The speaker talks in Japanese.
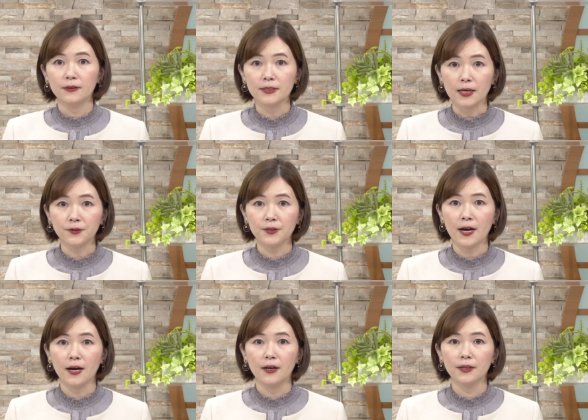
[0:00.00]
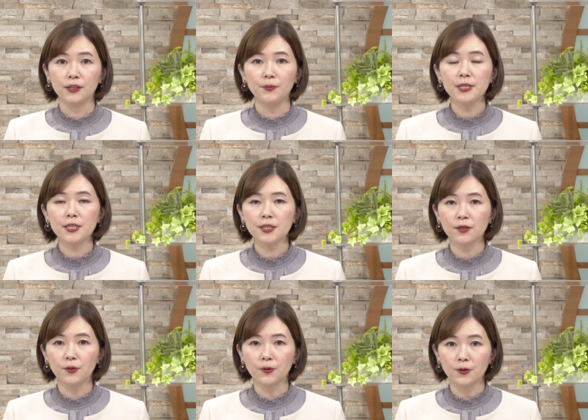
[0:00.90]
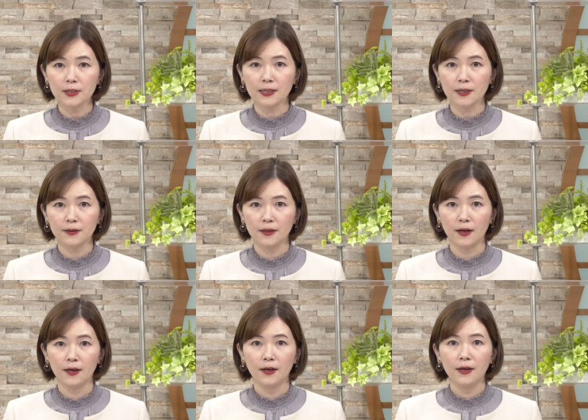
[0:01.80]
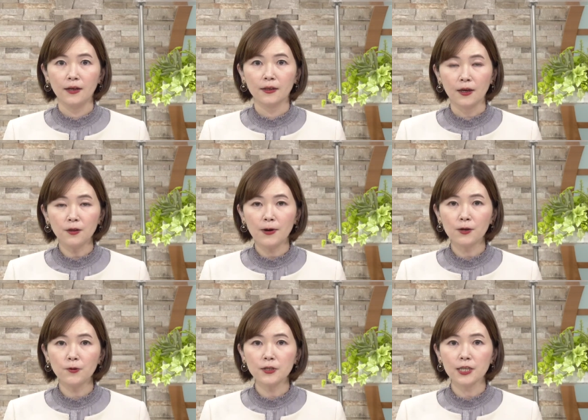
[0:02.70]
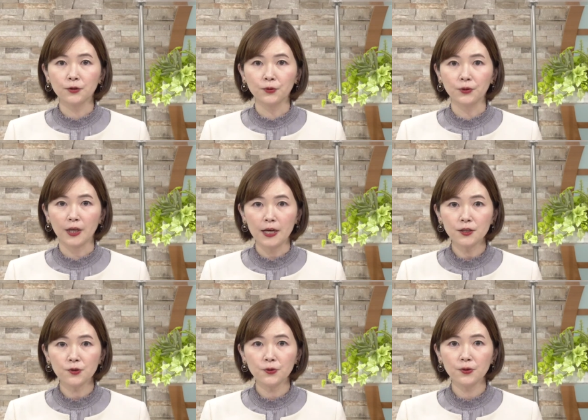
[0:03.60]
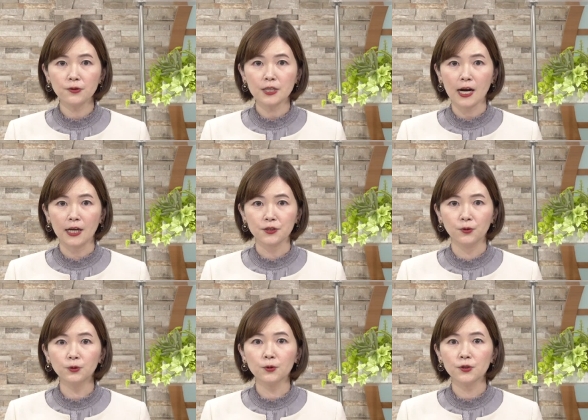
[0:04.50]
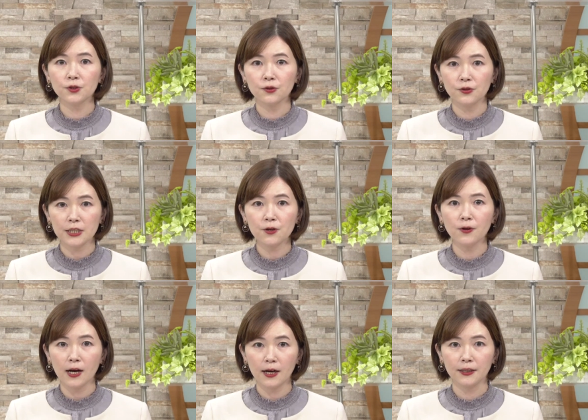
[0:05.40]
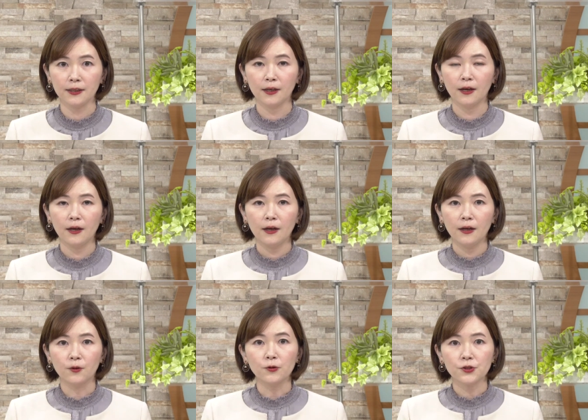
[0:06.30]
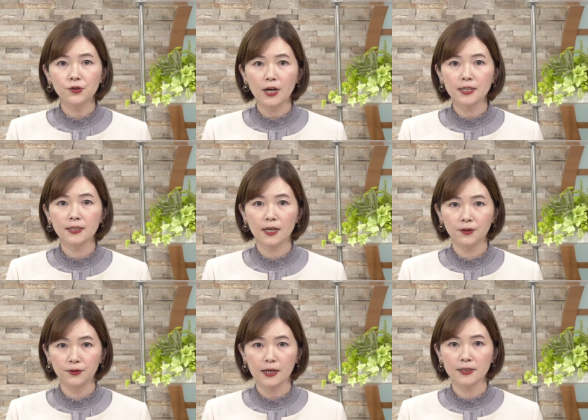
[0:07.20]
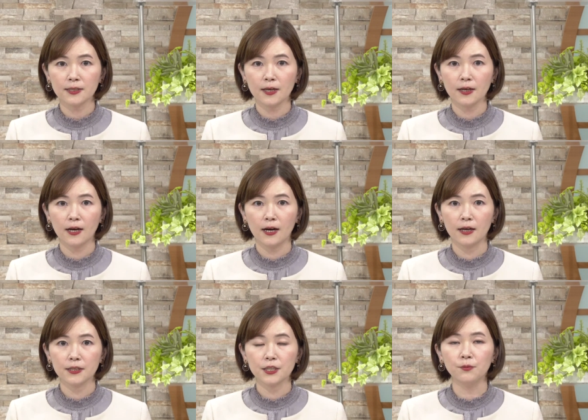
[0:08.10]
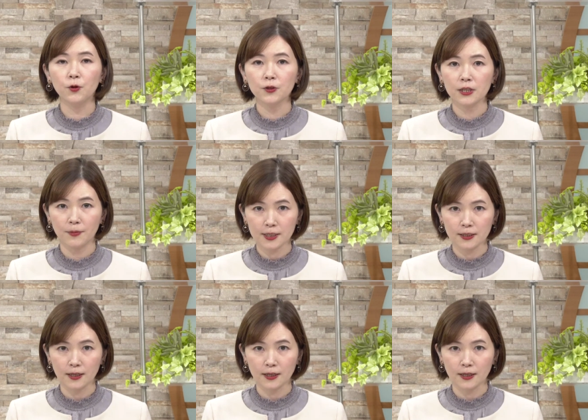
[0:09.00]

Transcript: 昨夜、姫路市の交差点で軽ワゴン車と軽乗用車が衝突する事故があり、58歳の男性が死亡しまし